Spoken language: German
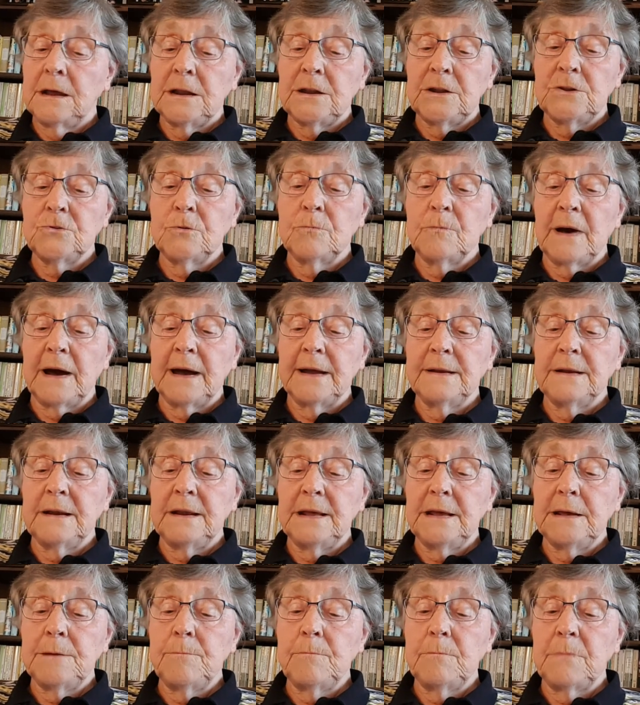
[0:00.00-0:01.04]
die um einen
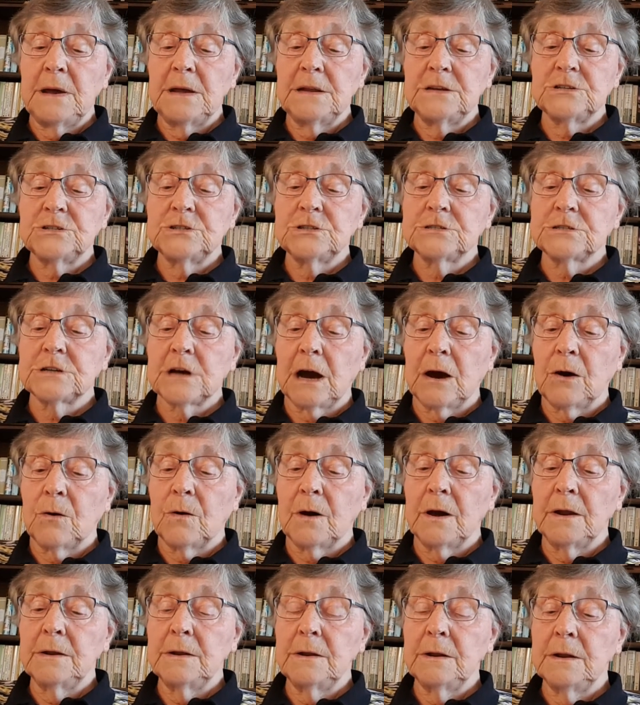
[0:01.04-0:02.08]
lieben Menschen
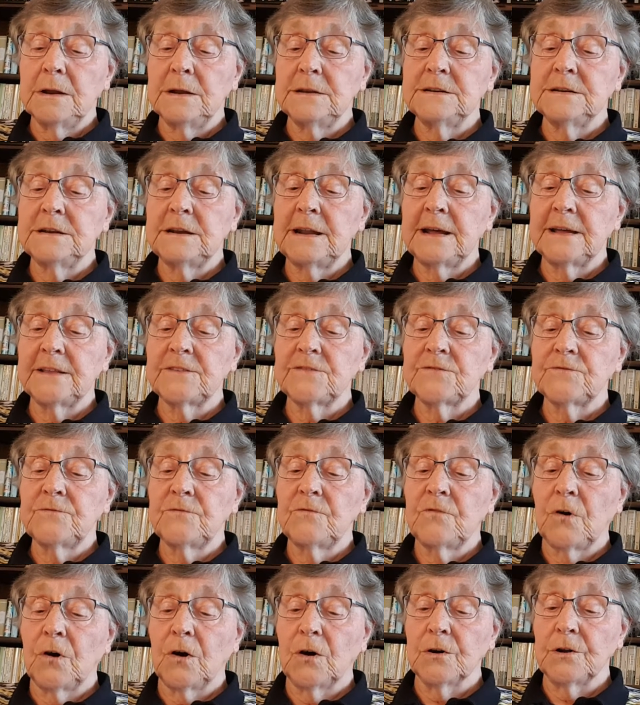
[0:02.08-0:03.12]
trauern in den letzten
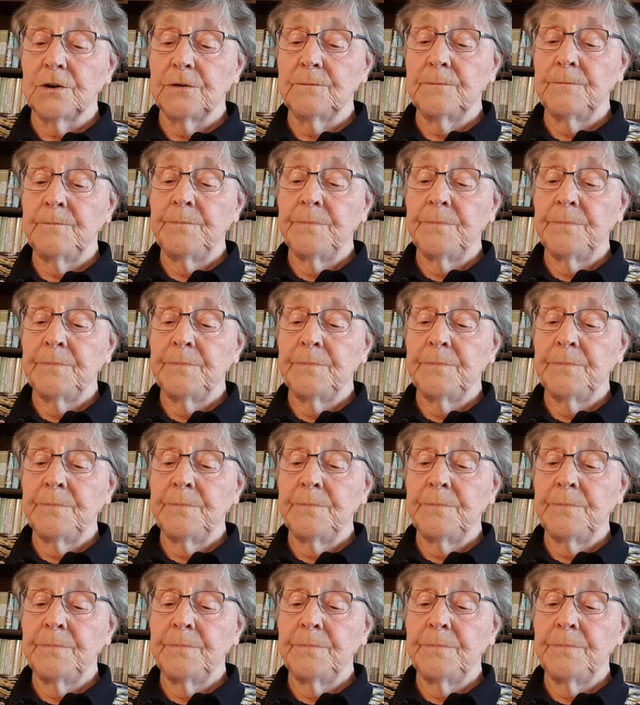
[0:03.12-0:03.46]
Wochen.